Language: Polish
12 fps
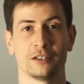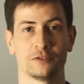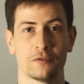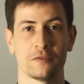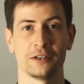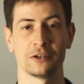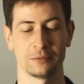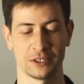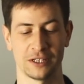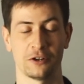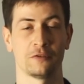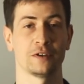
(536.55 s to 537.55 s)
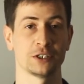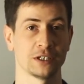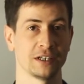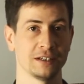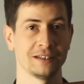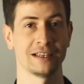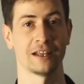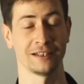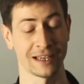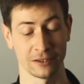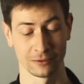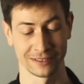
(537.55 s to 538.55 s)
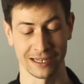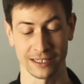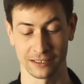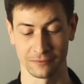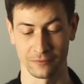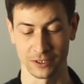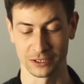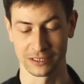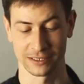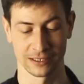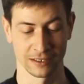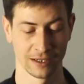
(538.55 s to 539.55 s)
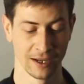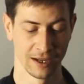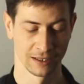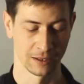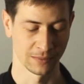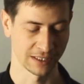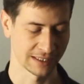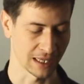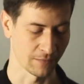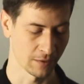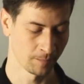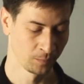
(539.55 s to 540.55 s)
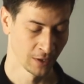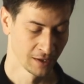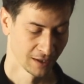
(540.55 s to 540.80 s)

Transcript: Kiedyś wywaliłem się na rowerze jadąc razem właśnie z tym zestawem.